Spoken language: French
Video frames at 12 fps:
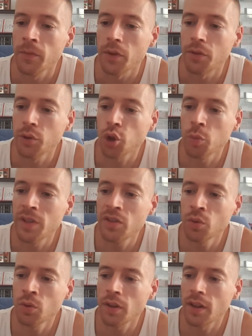Votre
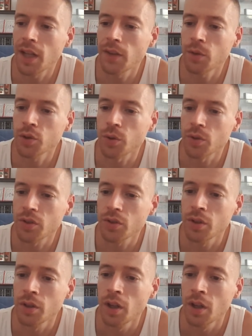mission, la vengeance.